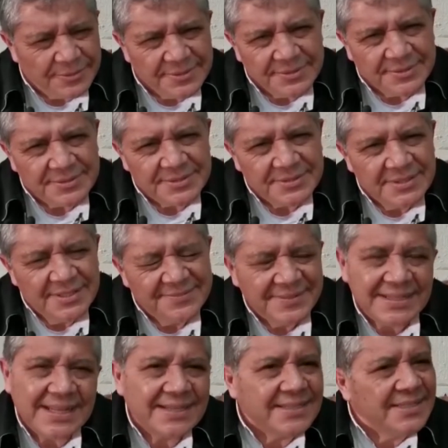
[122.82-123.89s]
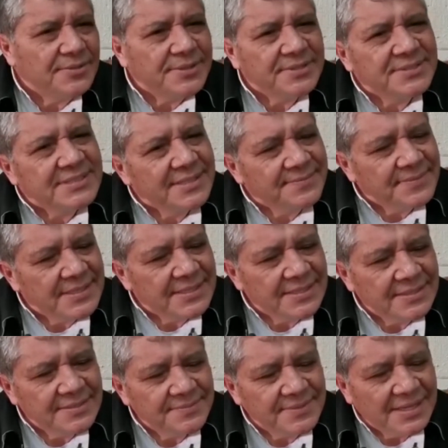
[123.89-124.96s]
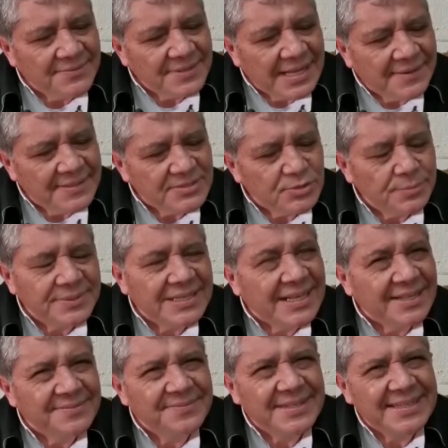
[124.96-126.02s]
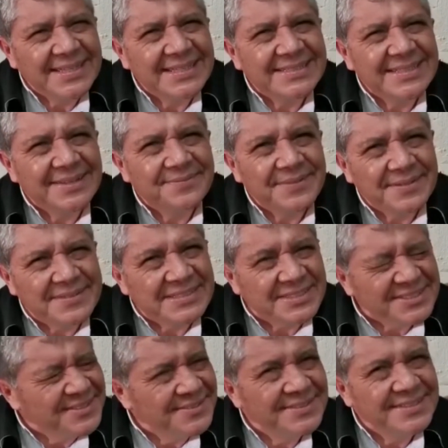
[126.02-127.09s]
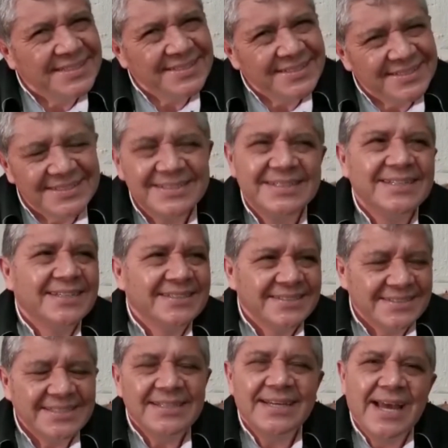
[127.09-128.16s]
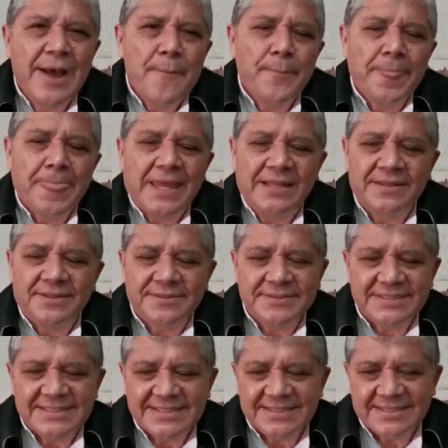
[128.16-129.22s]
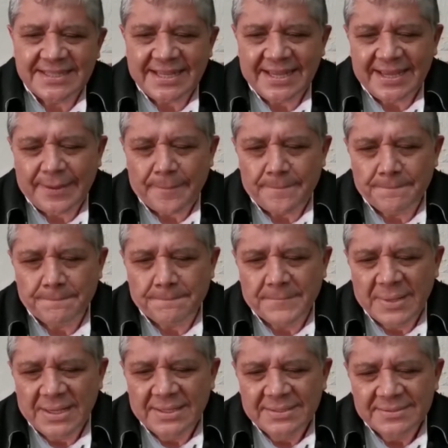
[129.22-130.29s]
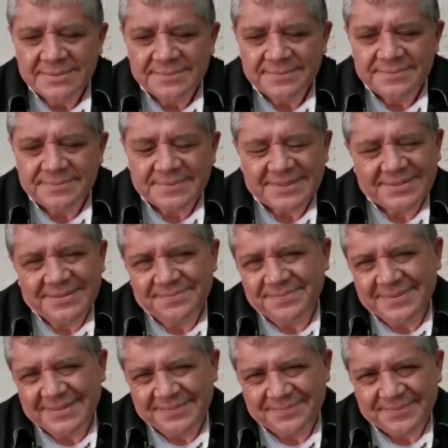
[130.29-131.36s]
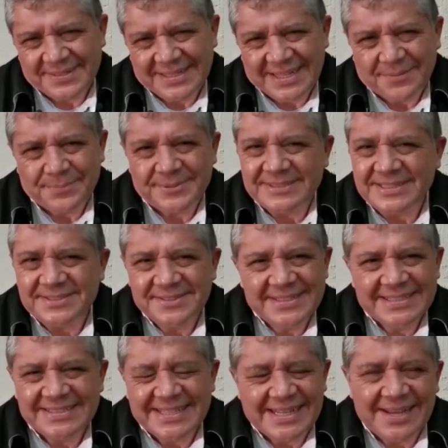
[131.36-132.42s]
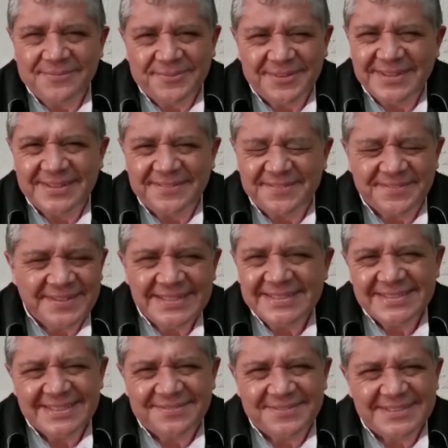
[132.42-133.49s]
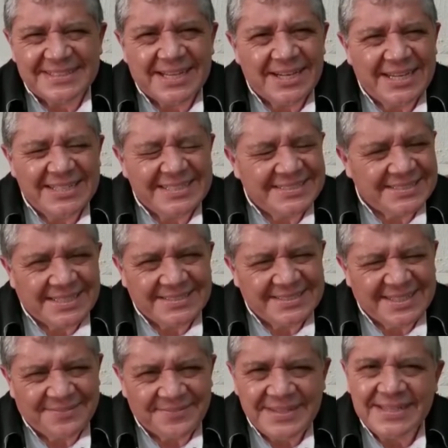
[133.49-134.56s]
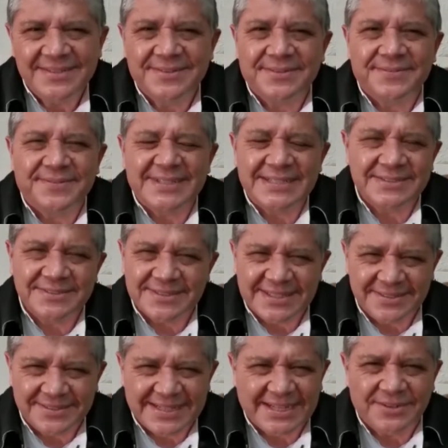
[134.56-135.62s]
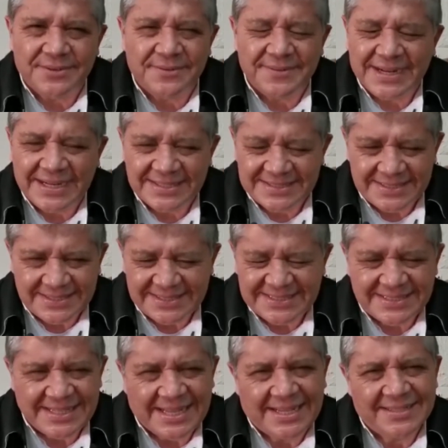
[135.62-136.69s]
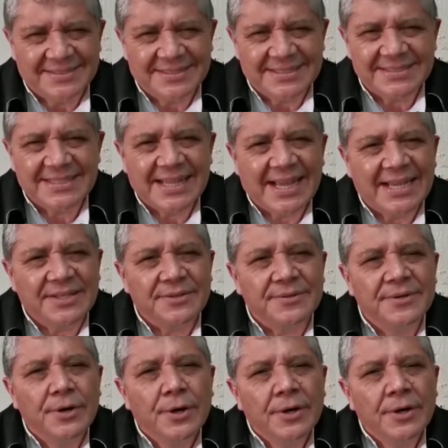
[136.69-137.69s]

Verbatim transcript: otros. Creo que usted me, hablaba sobre las medidas de prevención, del, ¿sí? Entonces, em, pues, pues, las procesiones sería muy difícil buscar el distanciamiento, por eso creo que no van a ser este, este año,